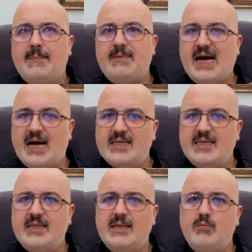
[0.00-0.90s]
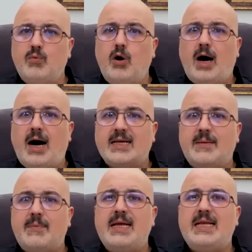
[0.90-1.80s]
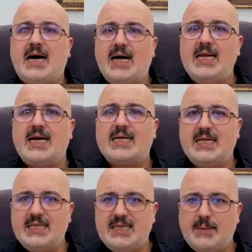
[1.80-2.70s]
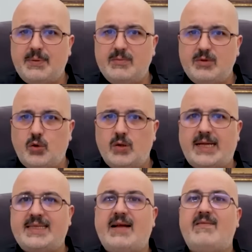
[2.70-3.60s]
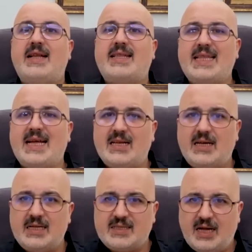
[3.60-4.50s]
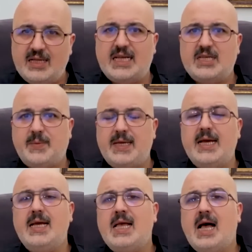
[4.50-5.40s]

yargının bu aramayla alakalı yapılmış olan devletler arası anlaşmayı